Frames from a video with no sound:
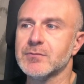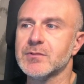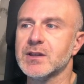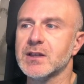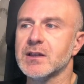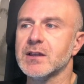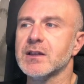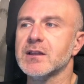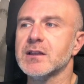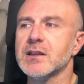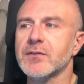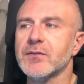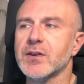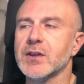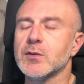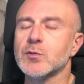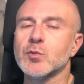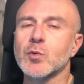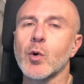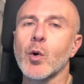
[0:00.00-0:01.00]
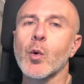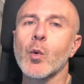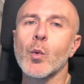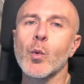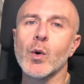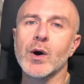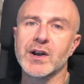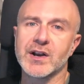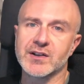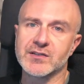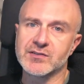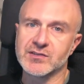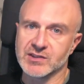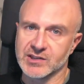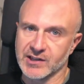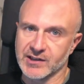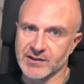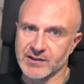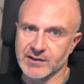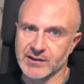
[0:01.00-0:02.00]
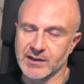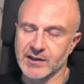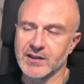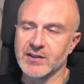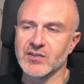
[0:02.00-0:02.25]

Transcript: di individuo quarantenne